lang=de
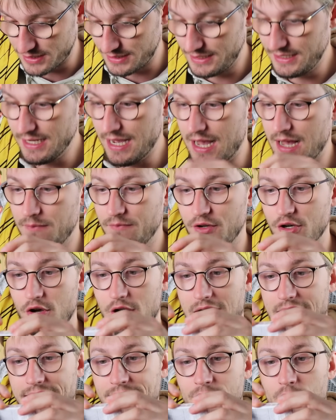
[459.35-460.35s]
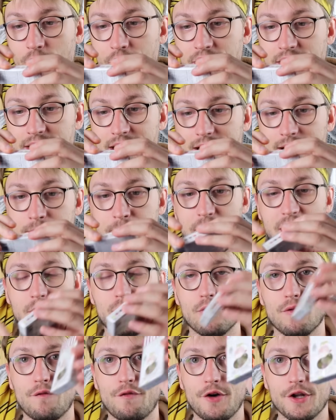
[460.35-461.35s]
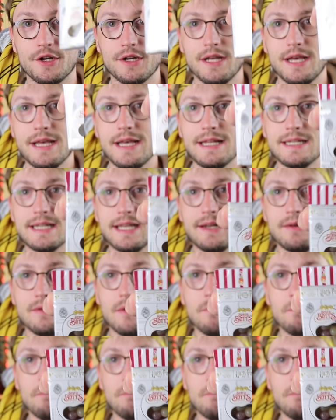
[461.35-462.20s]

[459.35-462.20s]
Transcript: hier haben wir noch eine Originalpackung von den